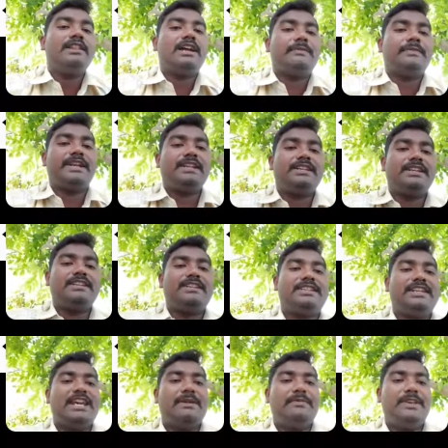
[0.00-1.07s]
அப்போ என்ன
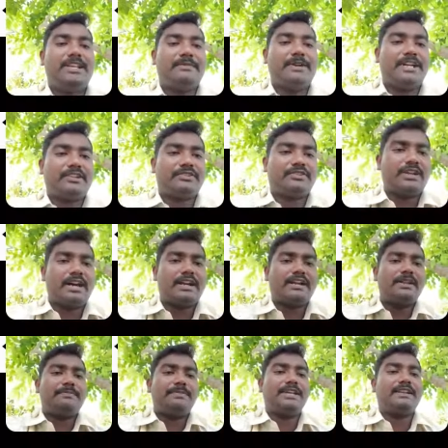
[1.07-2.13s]
தெரிஞ்சிச்சு ஏபிங்கிற மேட்ரிக்ஸோட
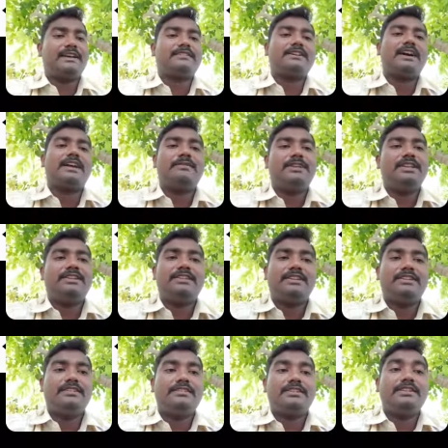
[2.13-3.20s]
ஆர்டர் பி கிராஸ் ஆர் அப்படிங்கிறது
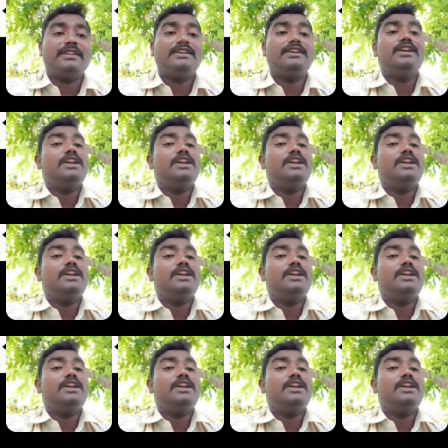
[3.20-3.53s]
தெரிஞ்சிச்சு